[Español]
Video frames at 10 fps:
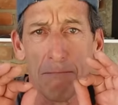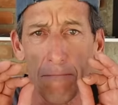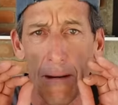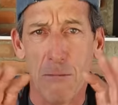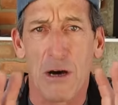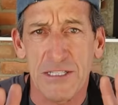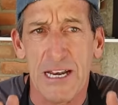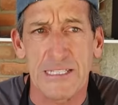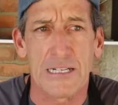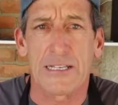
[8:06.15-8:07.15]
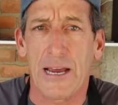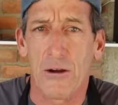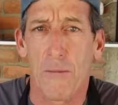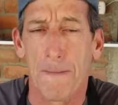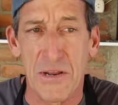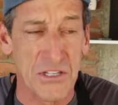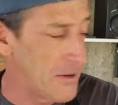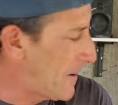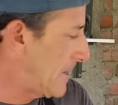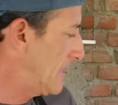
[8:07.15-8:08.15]
vamos a hacer la salsa, que es lo
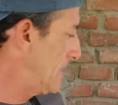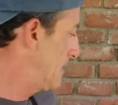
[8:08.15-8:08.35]
principal.